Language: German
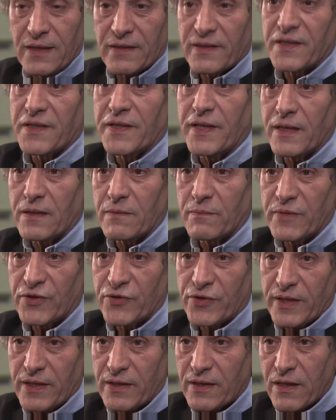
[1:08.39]
Das Hirn
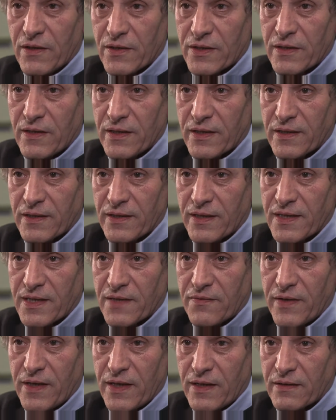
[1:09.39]
besteht aus solchen
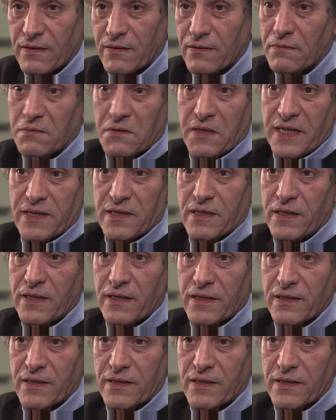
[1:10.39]
Netzwerken und letztlich